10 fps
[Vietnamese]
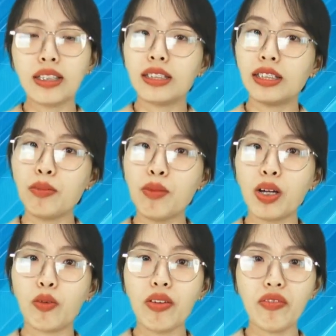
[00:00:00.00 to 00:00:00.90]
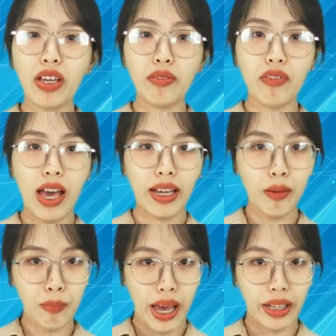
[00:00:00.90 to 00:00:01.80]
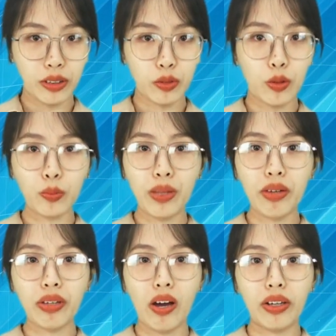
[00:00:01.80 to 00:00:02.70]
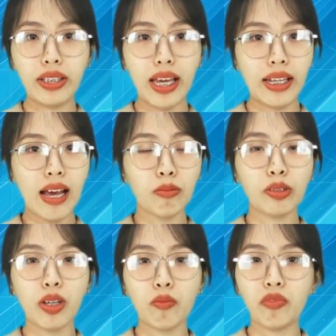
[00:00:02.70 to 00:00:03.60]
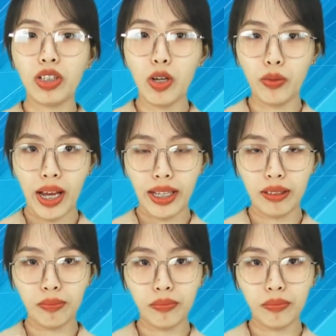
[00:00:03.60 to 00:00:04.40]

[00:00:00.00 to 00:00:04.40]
Xin mời quý vị và các bạn cùng theo dõi giải đáp trong video này.